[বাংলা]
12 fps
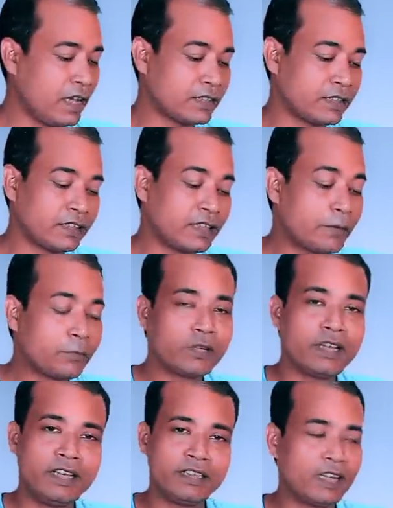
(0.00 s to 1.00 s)
আচ্ছা
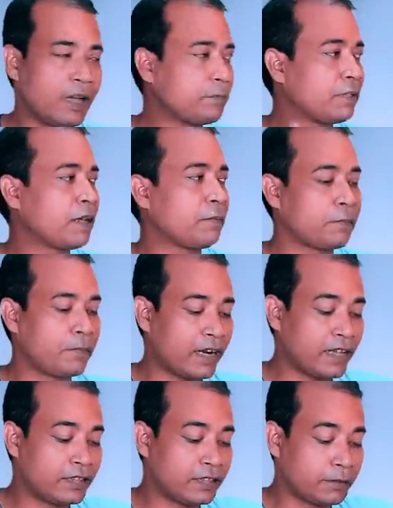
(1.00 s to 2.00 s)
তারপরে এইটা আপনি আবার
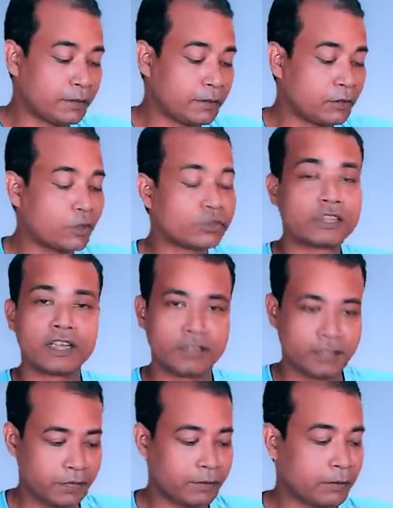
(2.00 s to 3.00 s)
বাড়াই দিতে পারবেন দশ
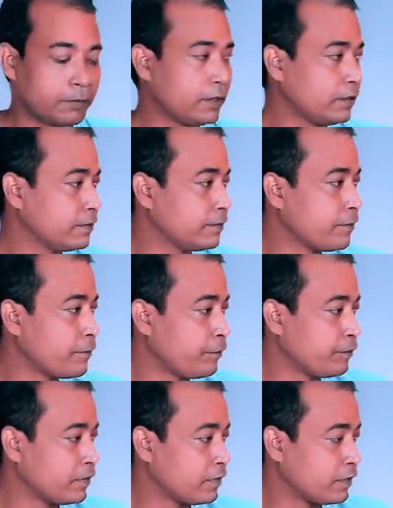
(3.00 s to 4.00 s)
সেকেন্ড দিতে পারবেন
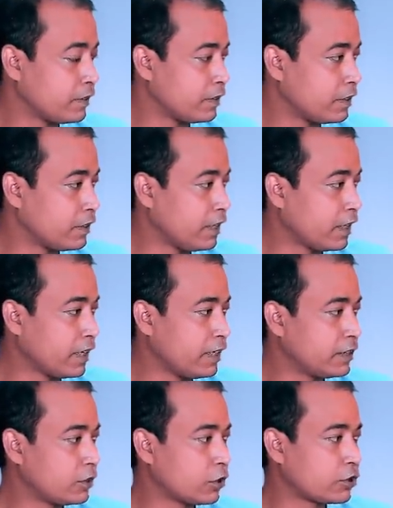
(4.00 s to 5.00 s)
এখানে
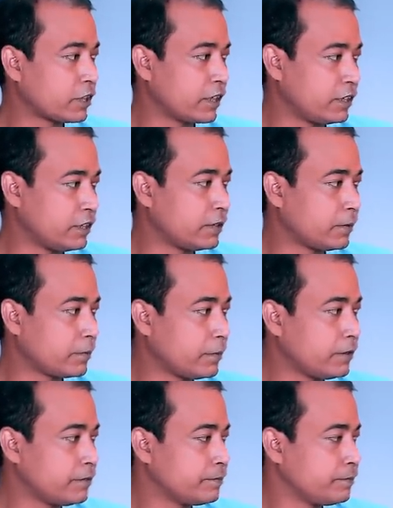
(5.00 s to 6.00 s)
যে দশ সেকেন্ড দিতে পারবেন